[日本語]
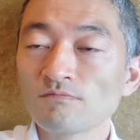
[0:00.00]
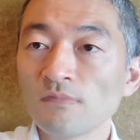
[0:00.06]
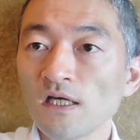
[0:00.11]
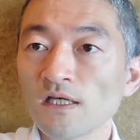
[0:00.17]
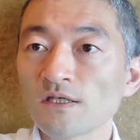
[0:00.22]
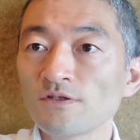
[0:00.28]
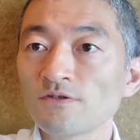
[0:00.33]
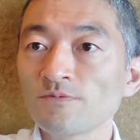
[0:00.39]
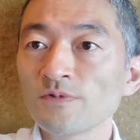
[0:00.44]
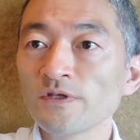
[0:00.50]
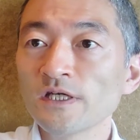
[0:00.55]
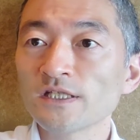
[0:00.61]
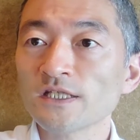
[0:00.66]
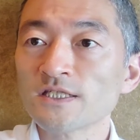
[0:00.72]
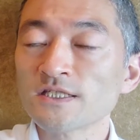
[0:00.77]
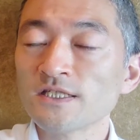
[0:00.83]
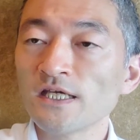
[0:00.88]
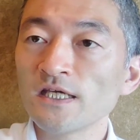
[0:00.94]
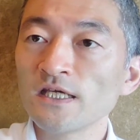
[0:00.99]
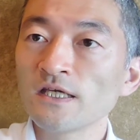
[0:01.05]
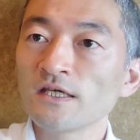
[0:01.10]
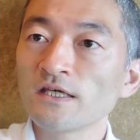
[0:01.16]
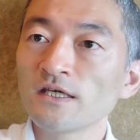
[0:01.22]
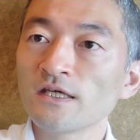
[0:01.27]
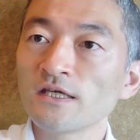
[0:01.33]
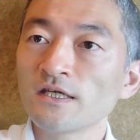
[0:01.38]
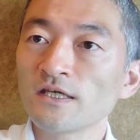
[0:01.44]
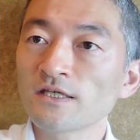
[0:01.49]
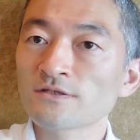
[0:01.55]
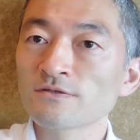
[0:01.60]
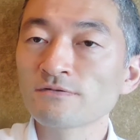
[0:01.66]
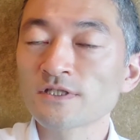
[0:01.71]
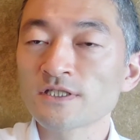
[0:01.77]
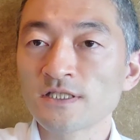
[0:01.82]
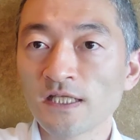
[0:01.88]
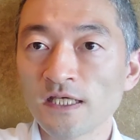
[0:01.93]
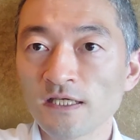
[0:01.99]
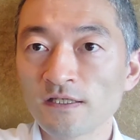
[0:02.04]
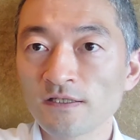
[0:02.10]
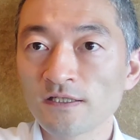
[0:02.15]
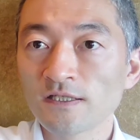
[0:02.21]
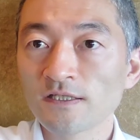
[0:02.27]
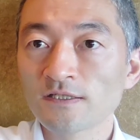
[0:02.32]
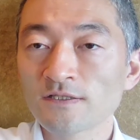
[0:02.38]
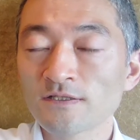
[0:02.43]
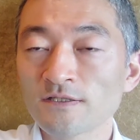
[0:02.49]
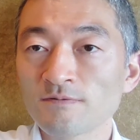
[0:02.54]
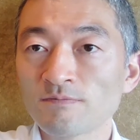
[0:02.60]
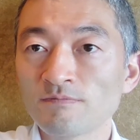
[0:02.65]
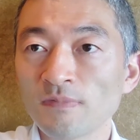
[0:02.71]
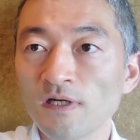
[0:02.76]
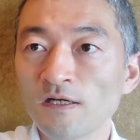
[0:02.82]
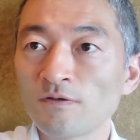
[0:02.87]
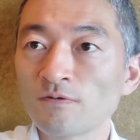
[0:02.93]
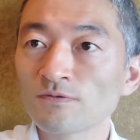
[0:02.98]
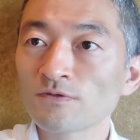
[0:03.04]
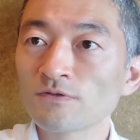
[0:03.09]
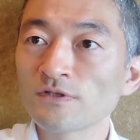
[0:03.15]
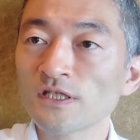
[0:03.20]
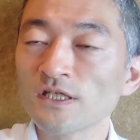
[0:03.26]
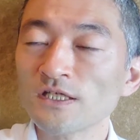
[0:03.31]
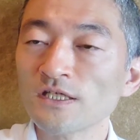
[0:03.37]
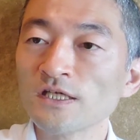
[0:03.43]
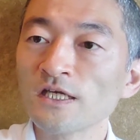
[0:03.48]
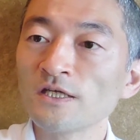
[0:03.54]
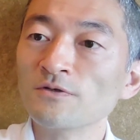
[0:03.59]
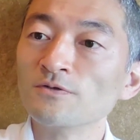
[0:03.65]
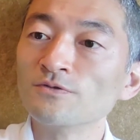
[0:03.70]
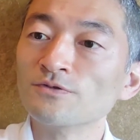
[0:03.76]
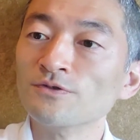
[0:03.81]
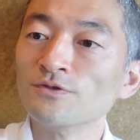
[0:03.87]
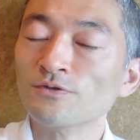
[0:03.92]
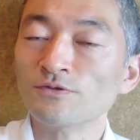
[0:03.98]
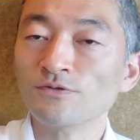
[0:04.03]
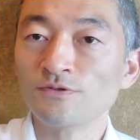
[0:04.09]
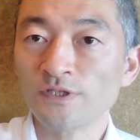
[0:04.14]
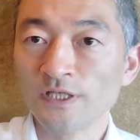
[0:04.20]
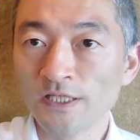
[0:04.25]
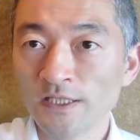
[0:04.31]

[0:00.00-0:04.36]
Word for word: まあ、色味はですね、えー、そうですね、まあ、ほんのりイエローということ